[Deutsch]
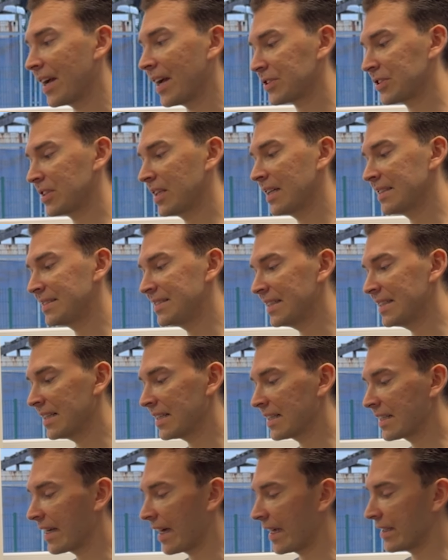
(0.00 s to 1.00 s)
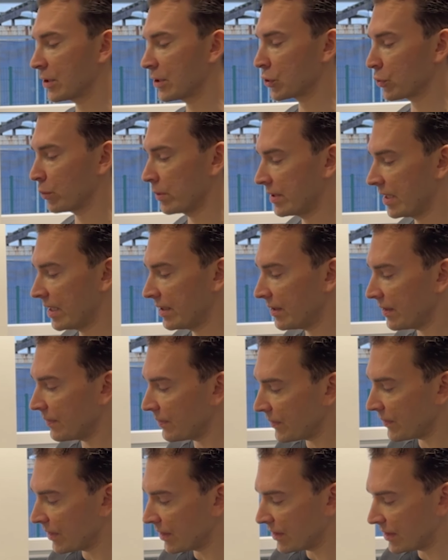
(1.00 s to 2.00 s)
Werkstatt hat hier keine Schuld, denn
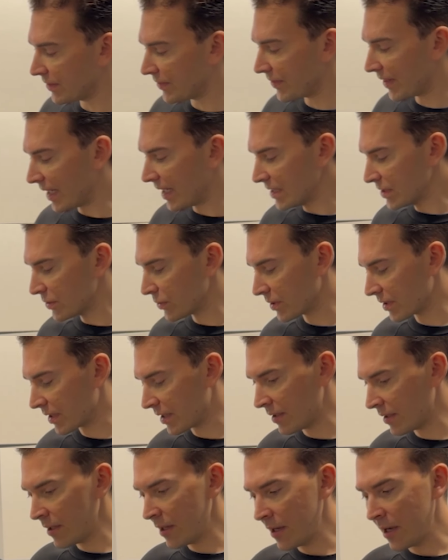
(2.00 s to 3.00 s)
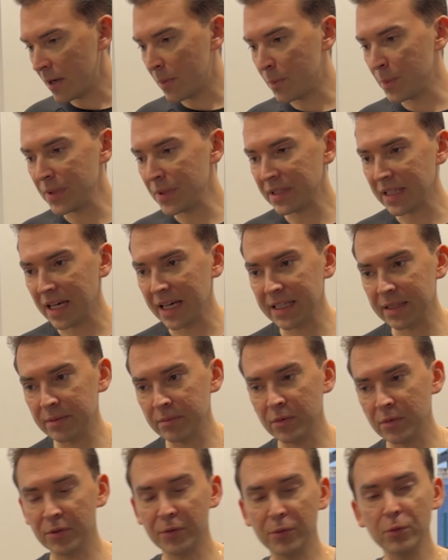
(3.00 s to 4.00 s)
die Fahrzeuge mit
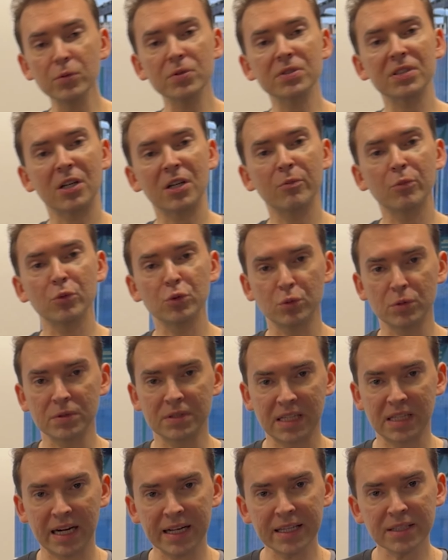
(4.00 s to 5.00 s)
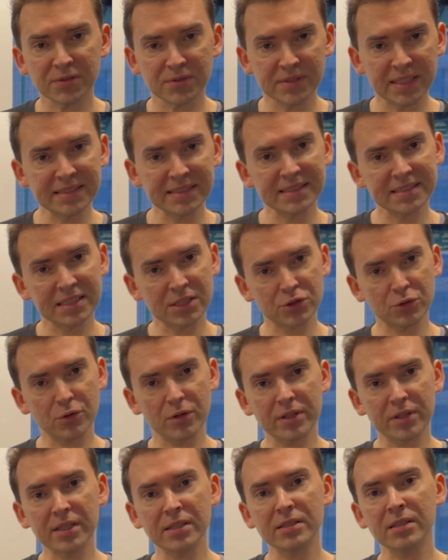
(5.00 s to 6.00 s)
einem Fußraummodul 3, so nennt sich das
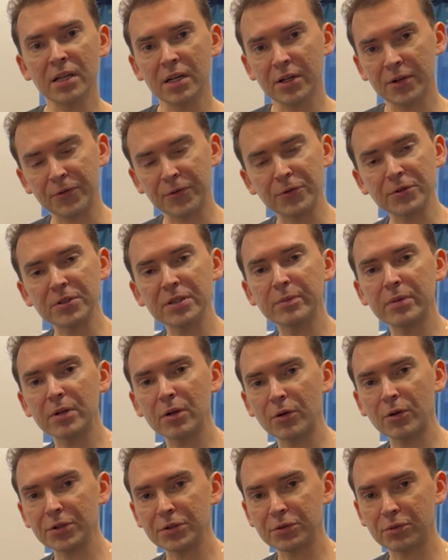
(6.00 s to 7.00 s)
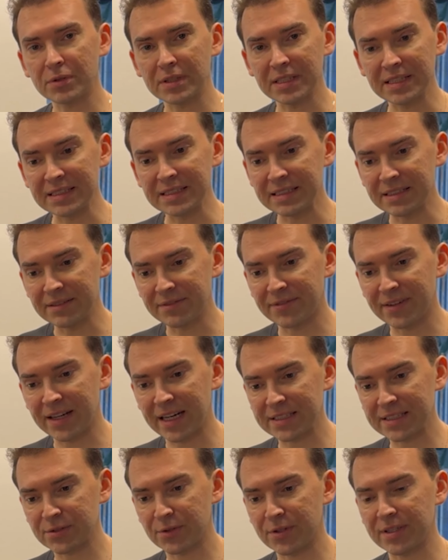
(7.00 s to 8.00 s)
Steuergit, für die Beleuchtung in
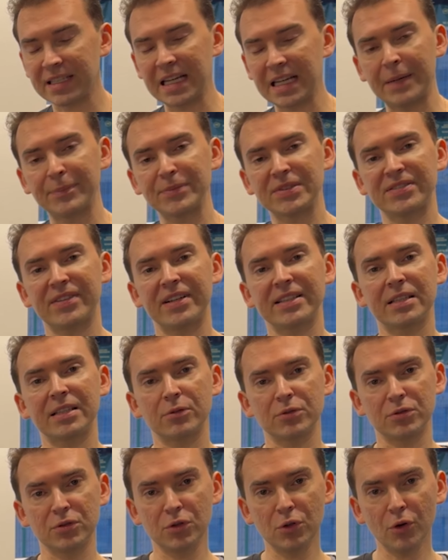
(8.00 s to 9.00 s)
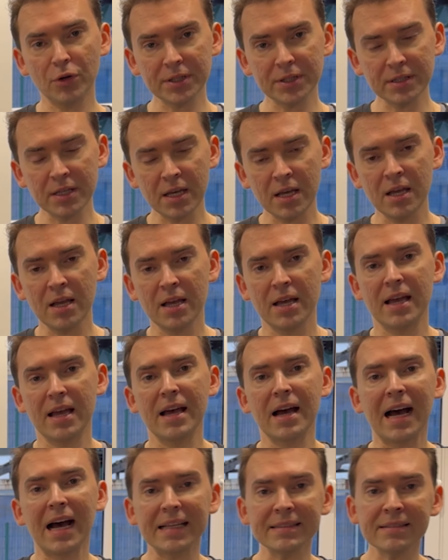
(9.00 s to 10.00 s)
Fahrzeugen ab 2009,
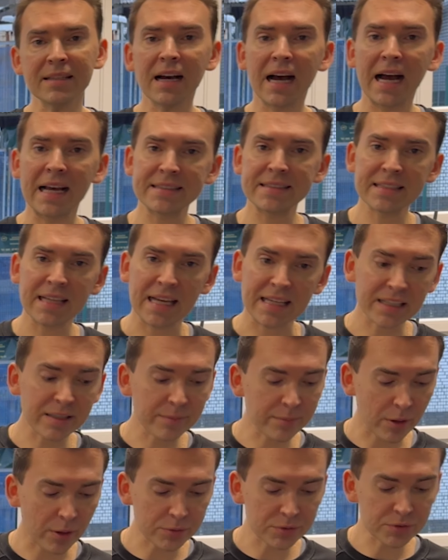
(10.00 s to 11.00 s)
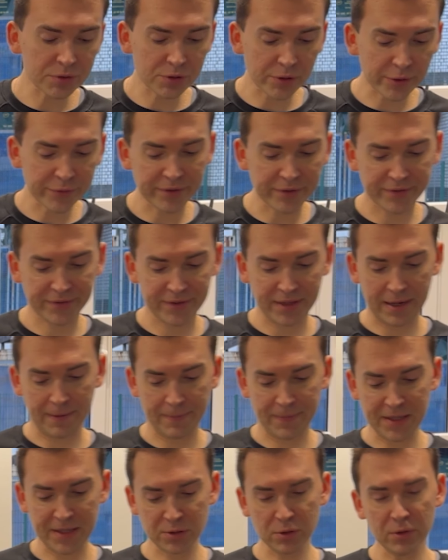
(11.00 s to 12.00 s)
äh, hat einen eingebauten Softwarefehler.
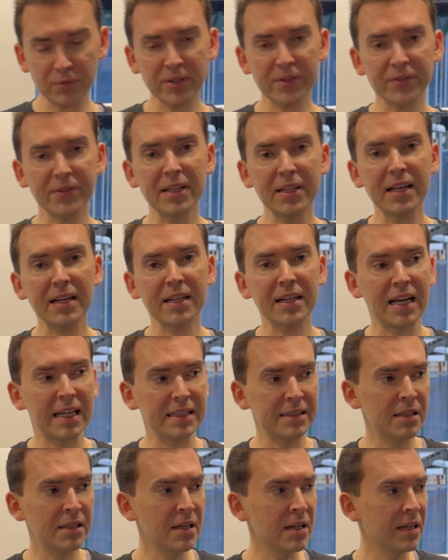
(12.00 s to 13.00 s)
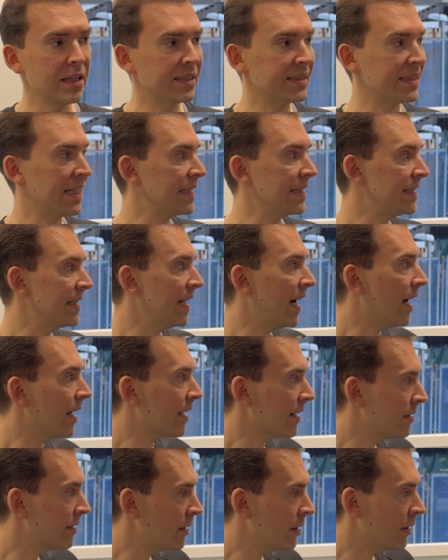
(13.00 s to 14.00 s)
Der Softwarefehler kann seit
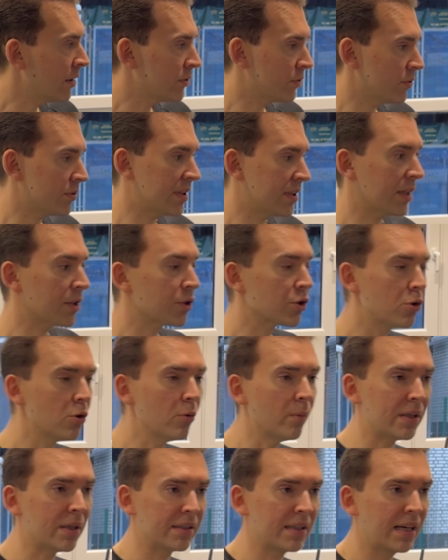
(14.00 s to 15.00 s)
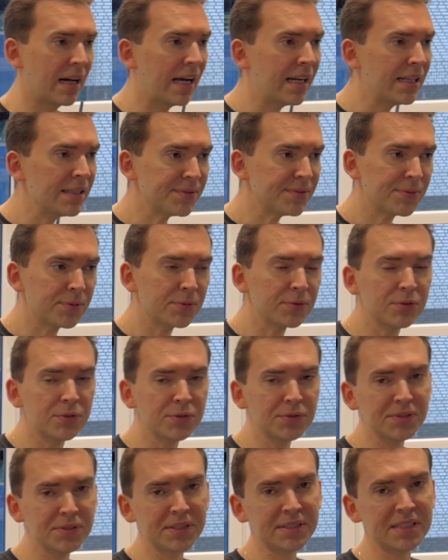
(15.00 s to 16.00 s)
Jahren sozusagen schlummern. Alles
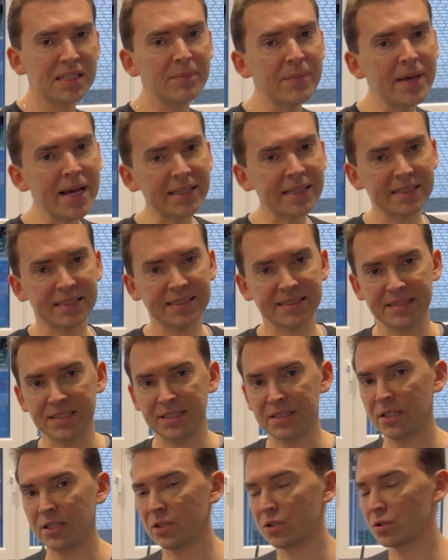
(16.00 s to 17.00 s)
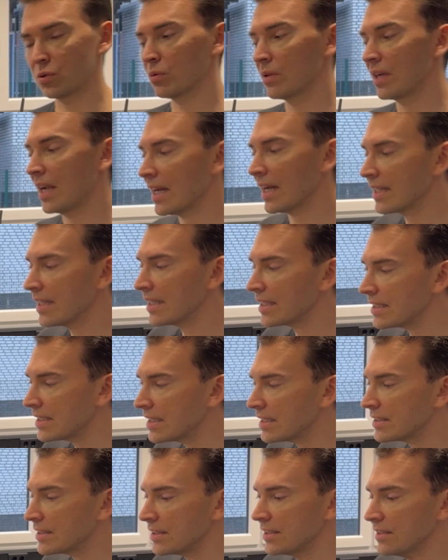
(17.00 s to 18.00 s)
funktioniert, ihr merkt das nicht, solange
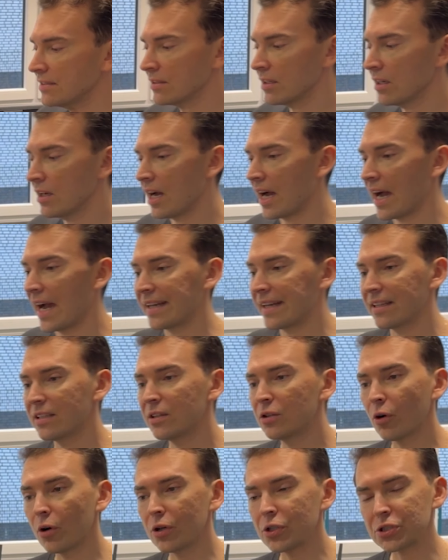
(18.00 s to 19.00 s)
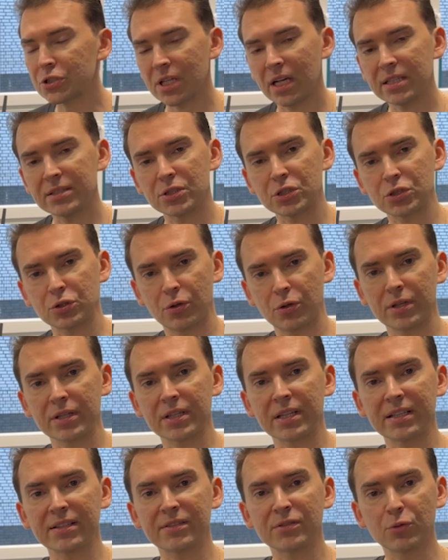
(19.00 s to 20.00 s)
ihr nicht einen Neustart des
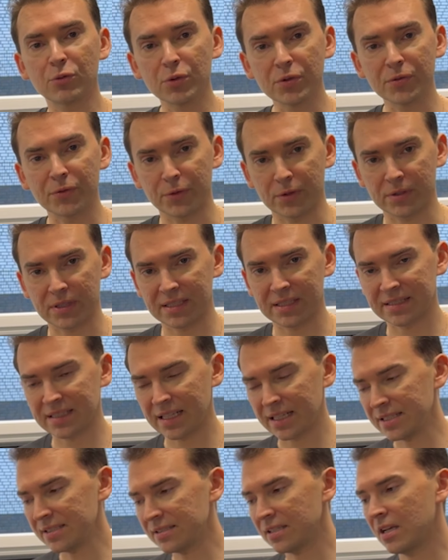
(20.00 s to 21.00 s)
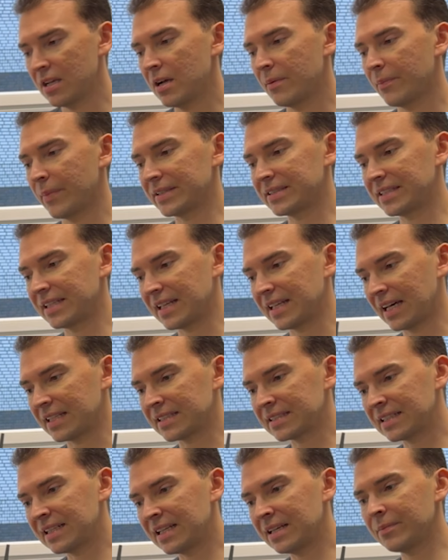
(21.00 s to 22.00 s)
Steuergerätes durchführt. Das heißt, Batterie
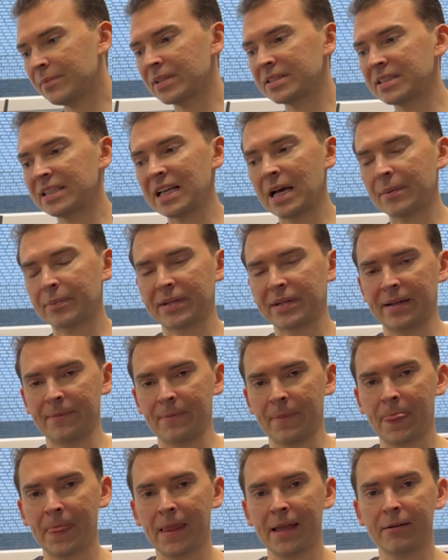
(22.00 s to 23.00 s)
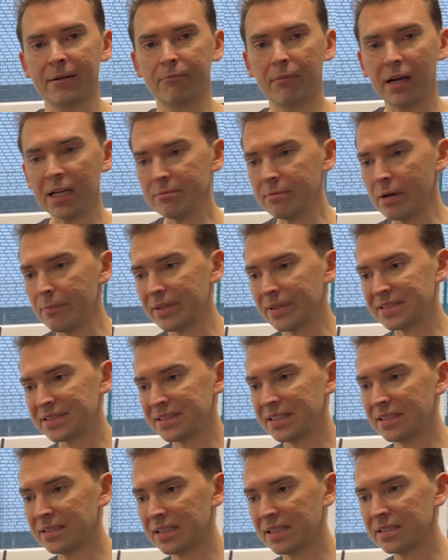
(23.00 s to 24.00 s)
anklemmen, Batterie abklemmen. Manchmal
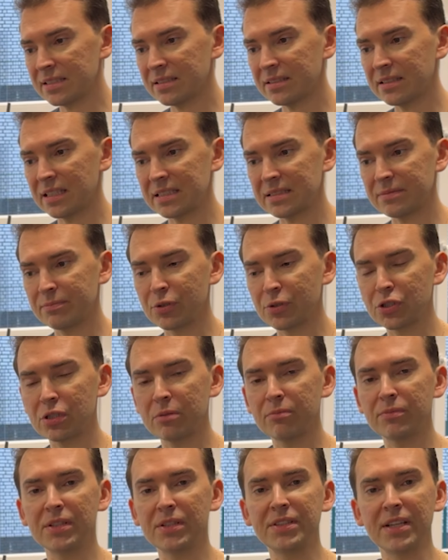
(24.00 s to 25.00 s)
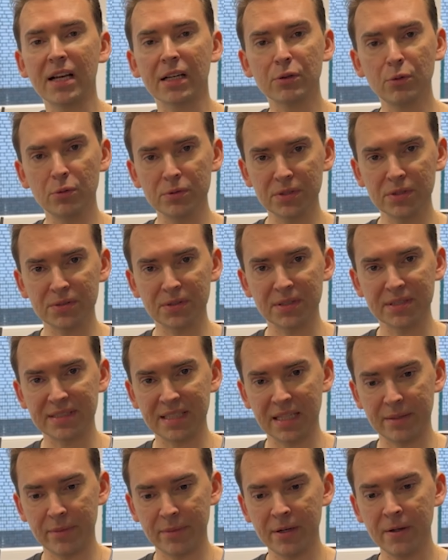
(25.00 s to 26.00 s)
passiert das, dass bestimmte
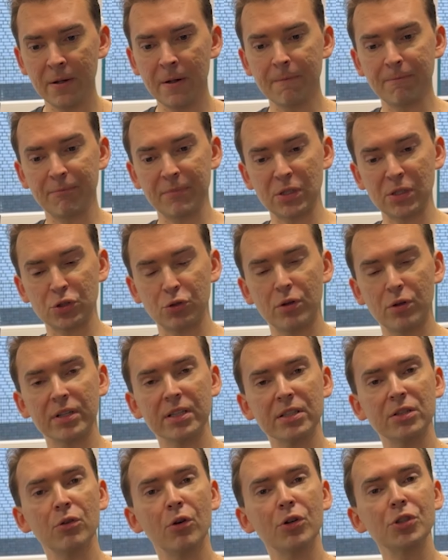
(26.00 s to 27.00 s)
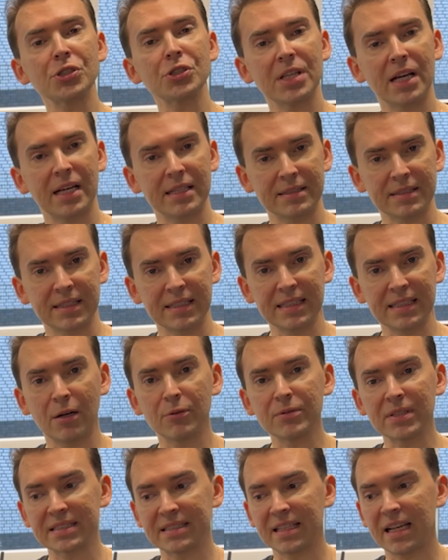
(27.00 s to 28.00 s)
Diagnosesysteme das Steuergerät neu starten.
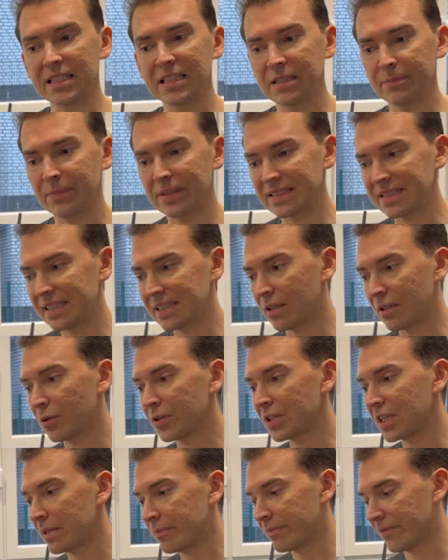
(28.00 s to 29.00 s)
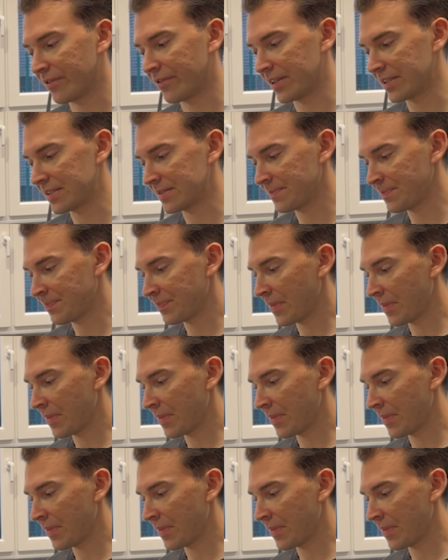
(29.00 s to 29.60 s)
Genau das gleiche passiert auch ebenfalls.